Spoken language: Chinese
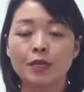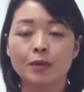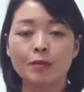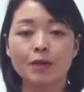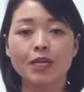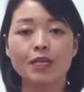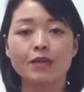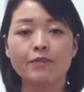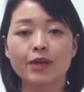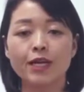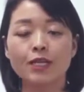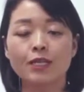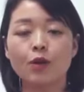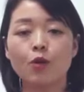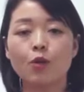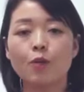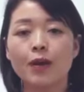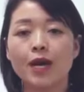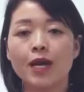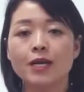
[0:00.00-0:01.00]
那么另外
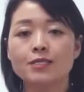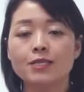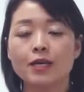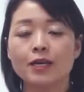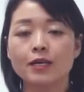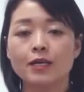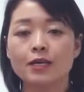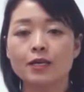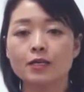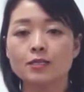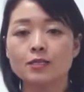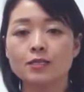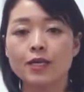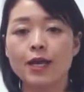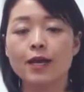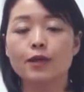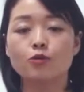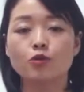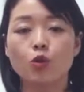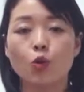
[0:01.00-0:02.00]
呢，我们还讲了一个，
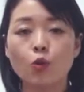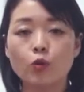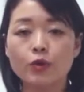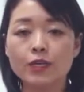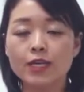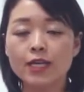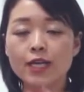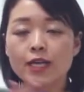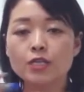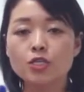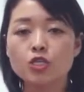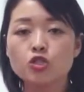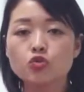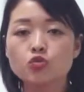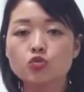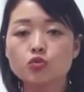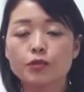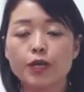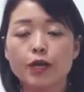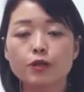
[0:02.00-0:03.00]
在同一类
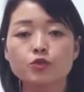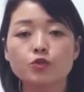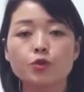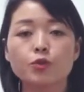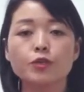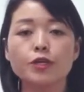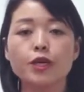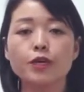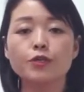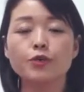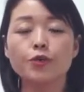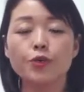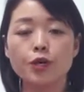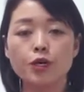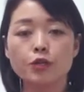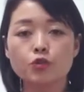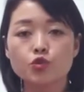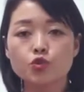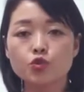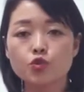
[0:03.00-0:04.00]
事物当中呢，有一
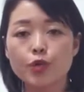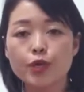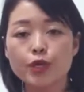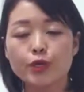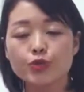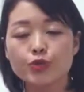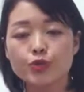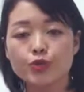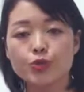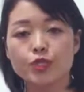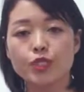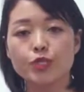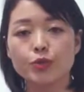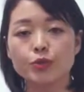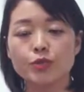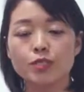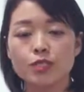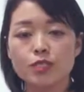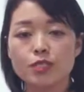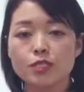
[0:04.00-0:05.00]
个最具
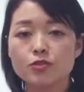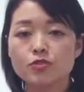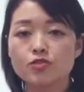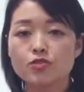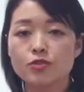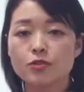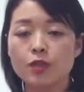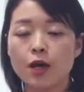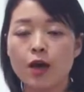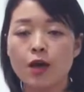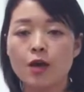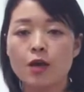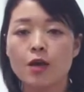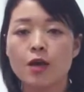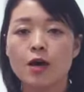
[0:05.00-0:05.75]
形容词性质的。